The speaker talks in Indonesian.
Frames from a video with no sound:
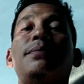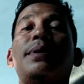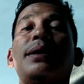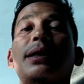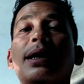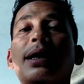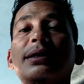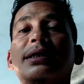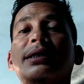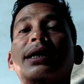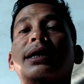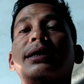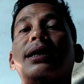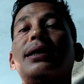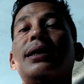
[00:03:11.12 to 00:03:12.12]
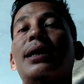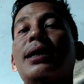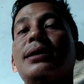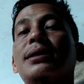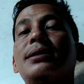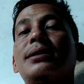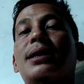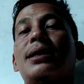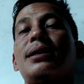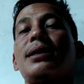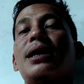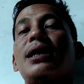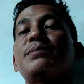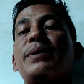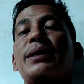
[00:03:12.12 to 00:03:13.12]
Padahal jika kita lihat dari
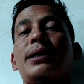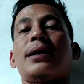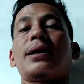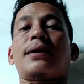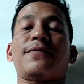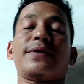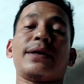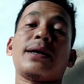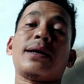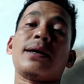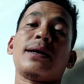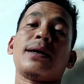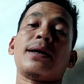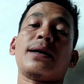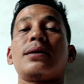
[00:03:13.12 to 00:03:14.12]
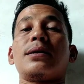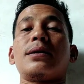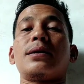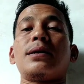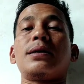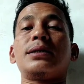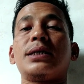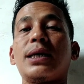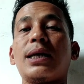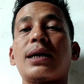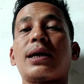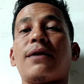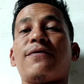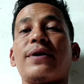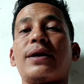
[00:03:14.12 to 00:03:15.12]
aspek harfiah, istilah
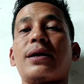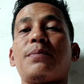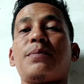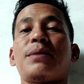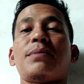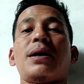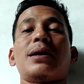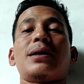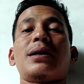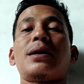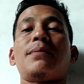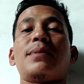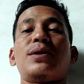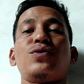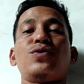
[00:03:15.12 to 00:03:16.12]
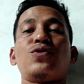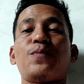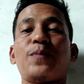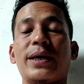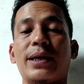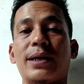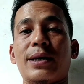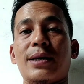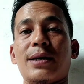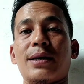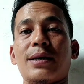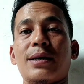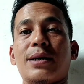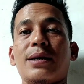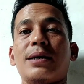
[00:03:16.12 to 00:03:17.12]
kafir bermakna menutupi.
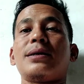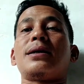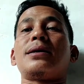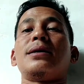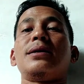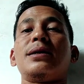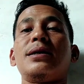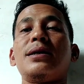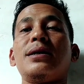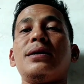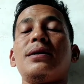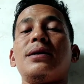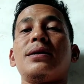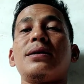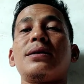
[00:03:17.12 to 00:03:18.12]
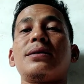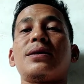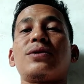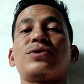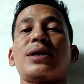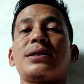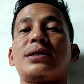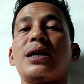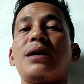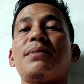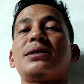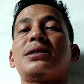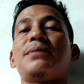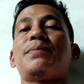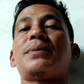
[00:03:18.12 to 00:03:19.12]
Dan ini Tentu saja
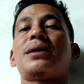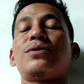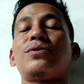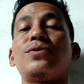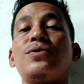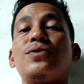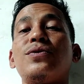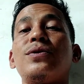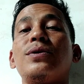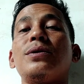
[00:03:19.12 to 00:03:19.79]
masih perlu